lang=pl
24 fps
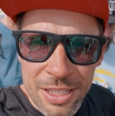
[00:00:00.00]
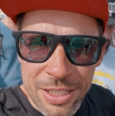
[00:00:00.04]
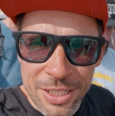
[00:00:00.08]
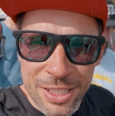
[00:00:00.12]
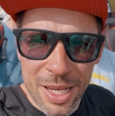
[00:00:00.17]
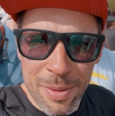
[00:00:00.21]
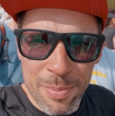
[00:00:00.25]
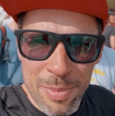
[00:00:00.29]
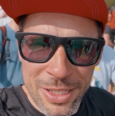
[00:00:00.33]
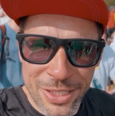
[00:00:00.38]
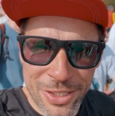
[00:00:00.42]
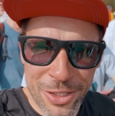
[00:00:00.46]

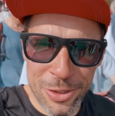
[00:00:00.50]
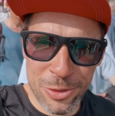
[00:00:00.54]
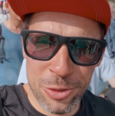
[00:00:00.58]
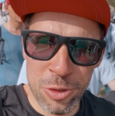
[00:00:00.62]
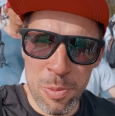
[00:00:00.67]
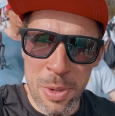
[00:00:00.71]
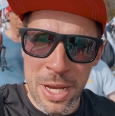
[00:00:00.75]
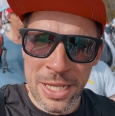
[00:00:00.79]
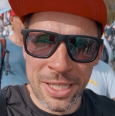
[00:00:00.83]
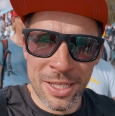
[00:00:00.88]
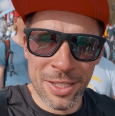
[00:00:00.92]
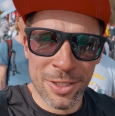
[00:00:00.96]
Żeby
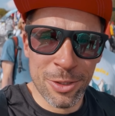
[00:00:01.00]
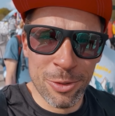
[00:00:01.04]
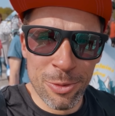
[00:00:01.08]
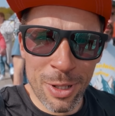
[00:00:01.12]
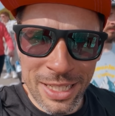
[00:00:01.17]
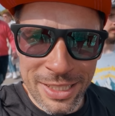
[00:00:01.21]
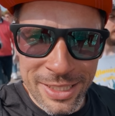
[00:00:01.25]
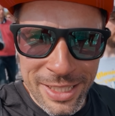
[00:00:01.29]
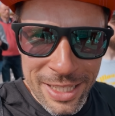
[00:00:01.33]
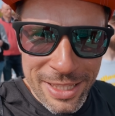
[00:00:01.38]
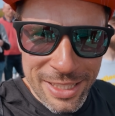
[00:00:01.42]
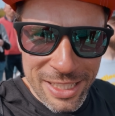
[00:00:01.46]
zrozumieć tę
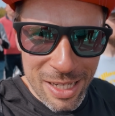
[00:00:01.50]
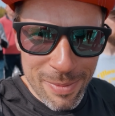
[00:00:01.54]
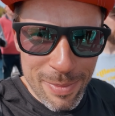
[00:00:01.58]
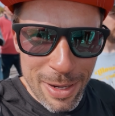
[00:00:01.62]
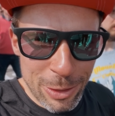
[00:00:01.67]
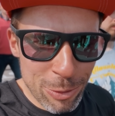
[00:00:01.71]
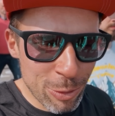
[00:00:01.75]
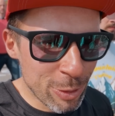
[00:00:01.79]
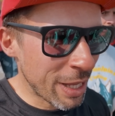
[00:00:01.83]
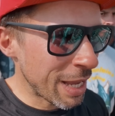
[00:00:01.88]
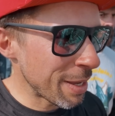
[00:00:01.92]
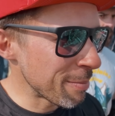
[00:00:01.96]
sytuację, trzeba
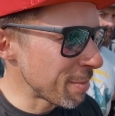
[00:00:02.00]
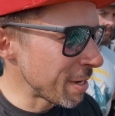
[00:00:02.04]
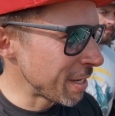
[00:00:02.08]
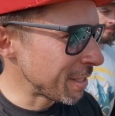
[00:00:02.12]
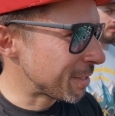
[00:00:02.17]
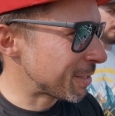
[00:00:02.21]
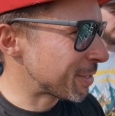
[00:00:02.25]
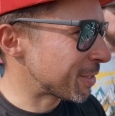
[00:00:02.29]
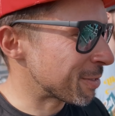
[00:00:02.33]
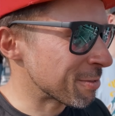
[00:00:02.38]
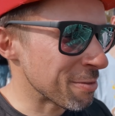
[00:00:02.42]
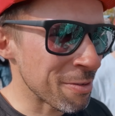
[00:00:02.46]
tutaj być.
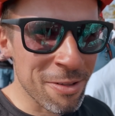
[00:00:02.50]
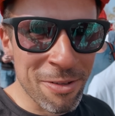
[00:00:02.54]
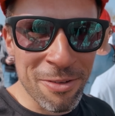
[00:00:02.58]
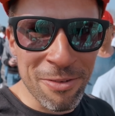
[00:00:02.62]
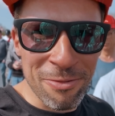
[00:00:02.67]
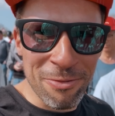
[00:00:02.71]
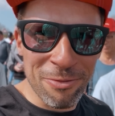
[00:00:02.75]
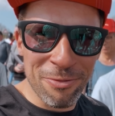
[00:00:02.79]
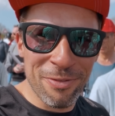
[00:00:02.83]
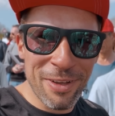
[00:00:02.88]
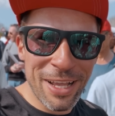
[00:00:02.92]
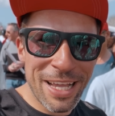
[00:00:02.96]

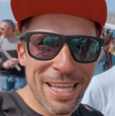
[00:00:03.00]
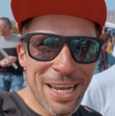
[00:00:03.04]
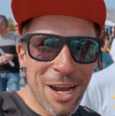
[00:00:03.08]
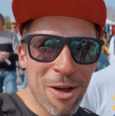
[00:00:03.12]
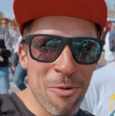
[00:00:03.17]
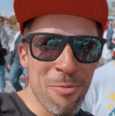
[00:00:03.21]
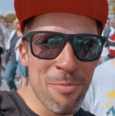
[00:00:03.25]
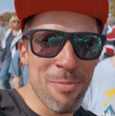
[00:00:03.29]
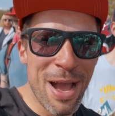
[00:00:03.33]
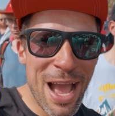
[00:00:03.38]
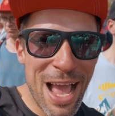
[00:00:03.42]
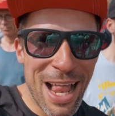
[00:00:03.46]

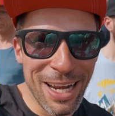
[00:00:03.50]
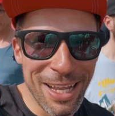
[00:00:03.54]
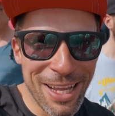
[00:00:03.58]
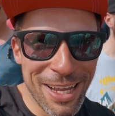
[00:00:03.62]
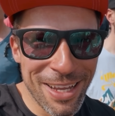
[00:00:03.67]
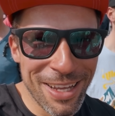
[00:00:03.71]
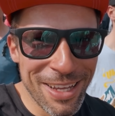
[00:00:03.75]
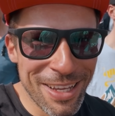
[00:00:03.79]
Wygrał Belk,